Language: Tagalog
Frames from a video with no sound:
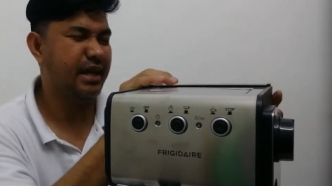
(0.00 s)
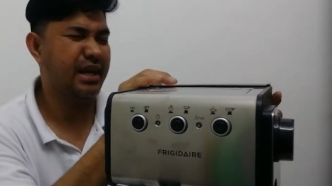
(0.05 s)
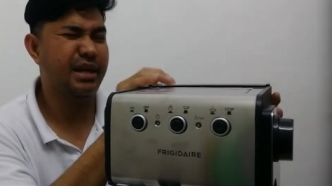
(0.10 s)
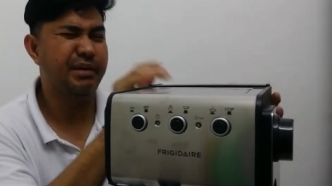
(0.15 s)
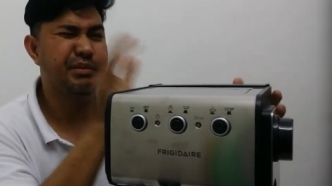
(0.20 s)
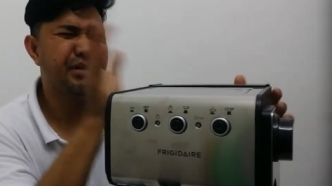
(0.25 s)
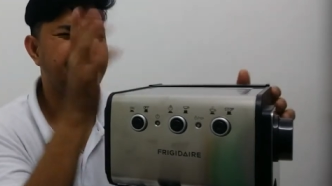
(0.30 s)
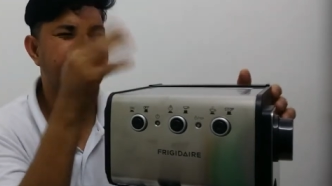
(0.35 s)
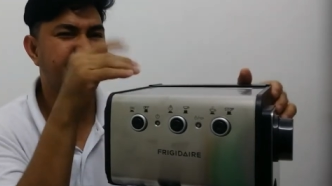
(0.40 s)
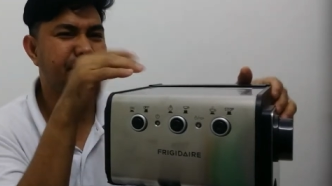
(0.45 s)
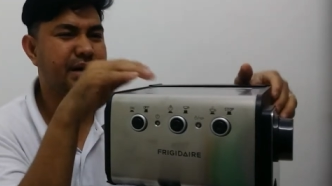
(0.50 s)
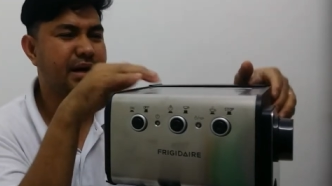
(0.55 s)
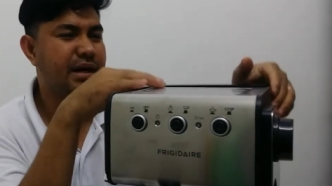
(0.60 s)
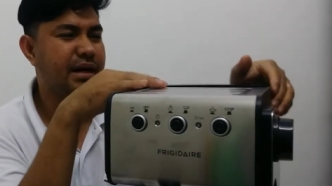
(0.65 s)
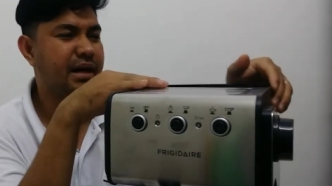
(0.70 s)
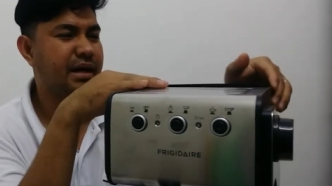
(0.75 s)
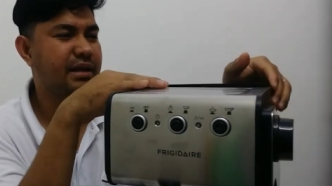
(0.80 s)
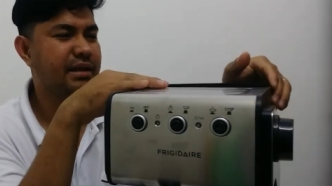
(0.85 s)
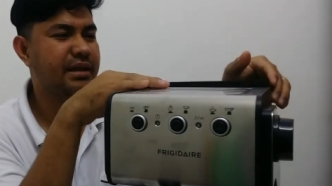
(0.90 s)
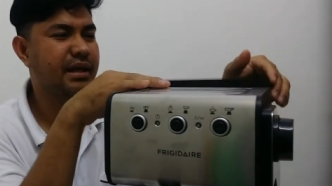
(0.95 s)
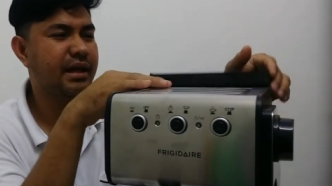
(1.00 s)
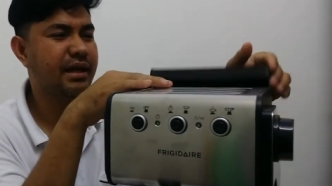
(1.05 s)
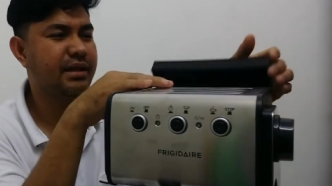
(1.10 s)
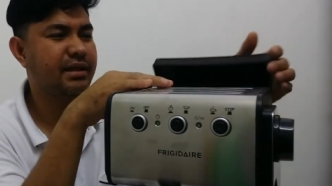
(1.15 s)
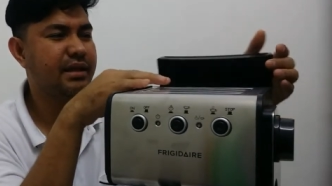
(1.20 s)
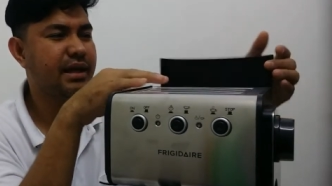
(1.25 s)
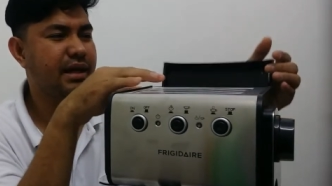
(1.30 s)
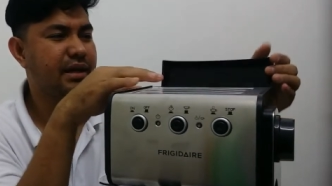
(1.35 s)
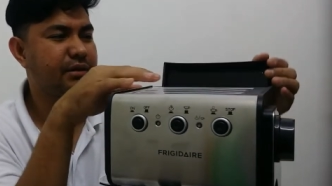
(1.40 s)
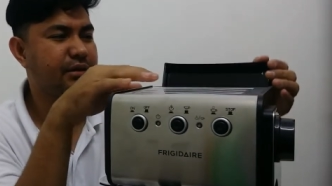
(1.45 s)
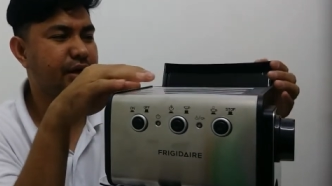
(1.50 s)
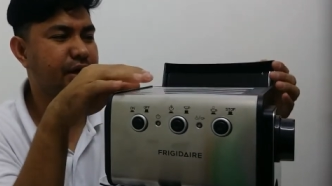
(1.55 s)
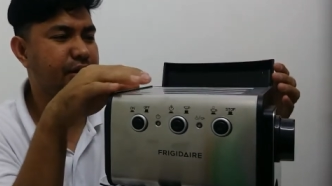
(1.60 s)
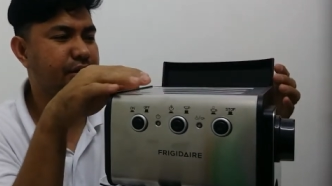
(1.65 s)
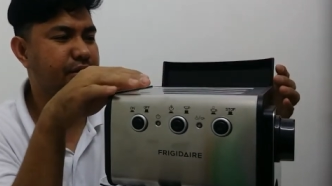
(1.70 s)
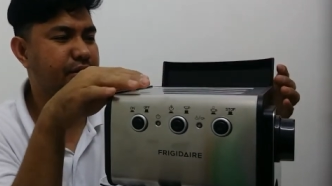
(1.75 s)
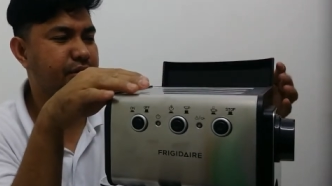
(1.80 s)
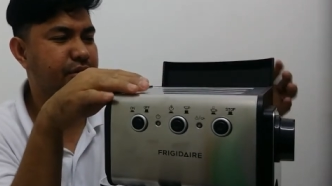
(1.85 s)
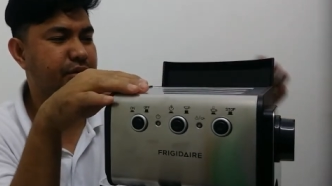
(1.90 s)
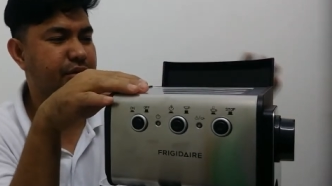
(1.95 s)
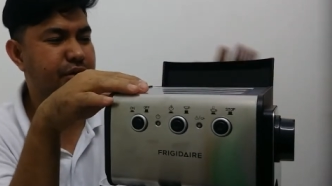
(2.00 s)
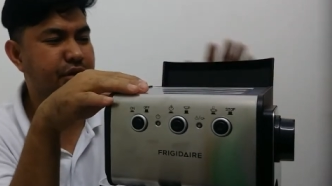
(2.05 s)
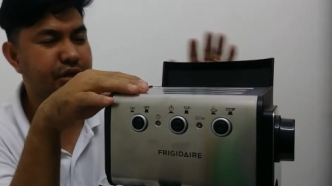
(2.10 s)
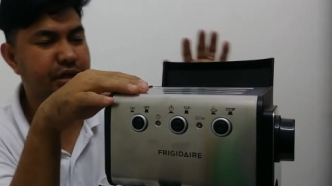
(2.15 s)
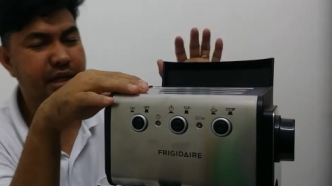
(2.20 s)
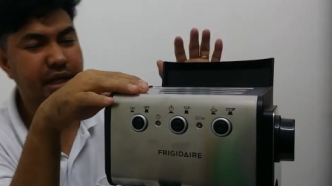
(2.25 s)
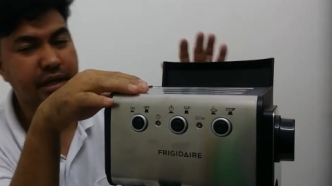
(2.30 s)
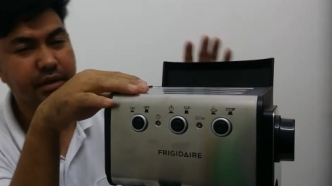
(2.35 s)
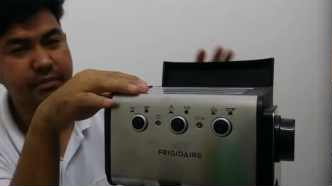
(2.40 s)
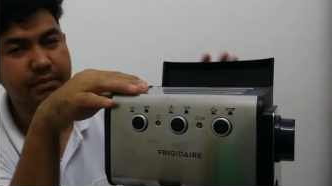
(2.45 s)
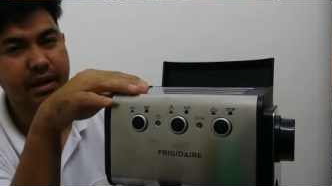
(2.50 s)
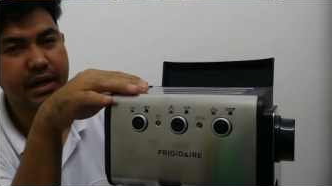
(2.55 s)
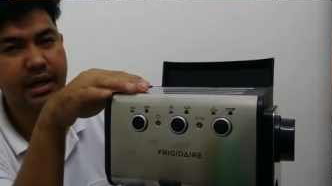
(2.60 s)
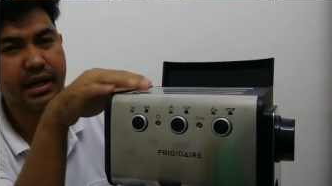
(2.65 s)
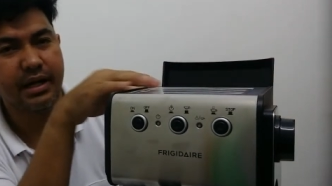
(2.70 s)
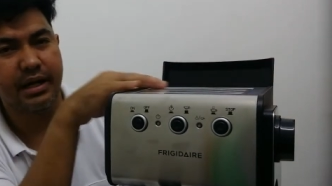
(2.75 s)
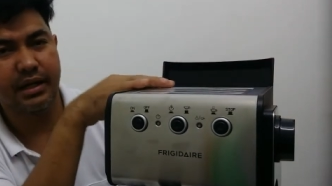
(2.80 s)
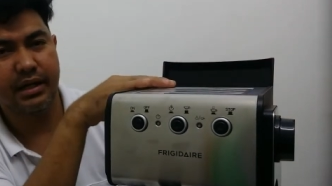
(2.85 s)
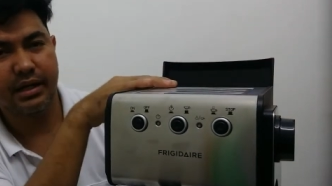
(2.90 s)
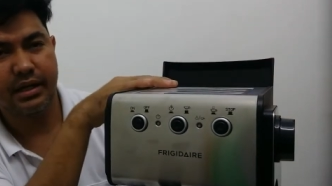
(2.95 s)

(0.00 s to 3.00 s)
Alam niyo yung mga trend ng ano ngayon, gusto nila yung mga